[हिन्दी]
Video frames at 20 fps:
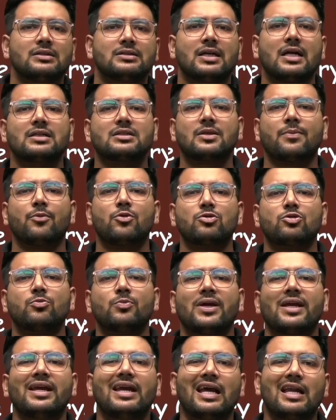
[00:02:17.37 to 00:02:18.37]
जैसे सपोज
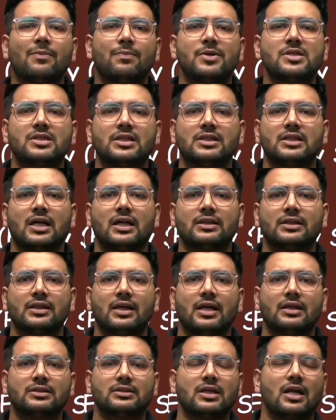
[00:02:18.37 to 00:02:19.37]
तुम्हें ई e दी जाती
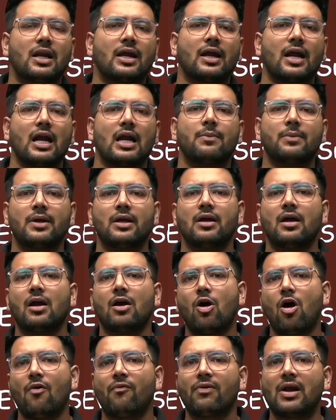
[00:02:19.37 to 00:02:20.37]
है जैसे हम अकेडमी
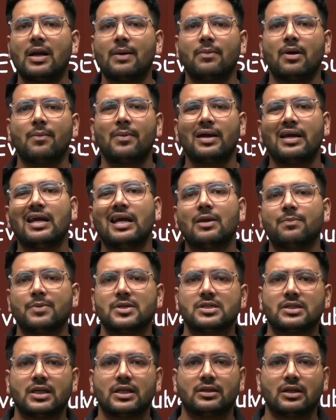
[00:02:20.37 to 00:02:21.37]
ऑफलाइन में हम ई
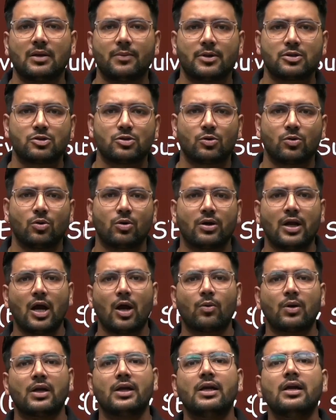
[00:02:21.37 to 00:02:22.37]
e देते हैं बच्चों को
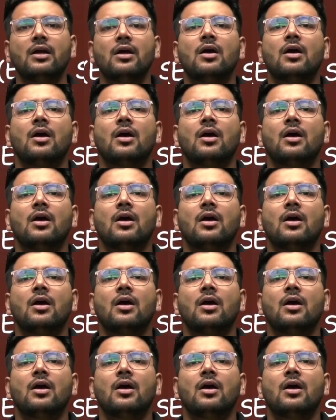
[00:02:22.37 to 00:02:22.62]
रेगुलरली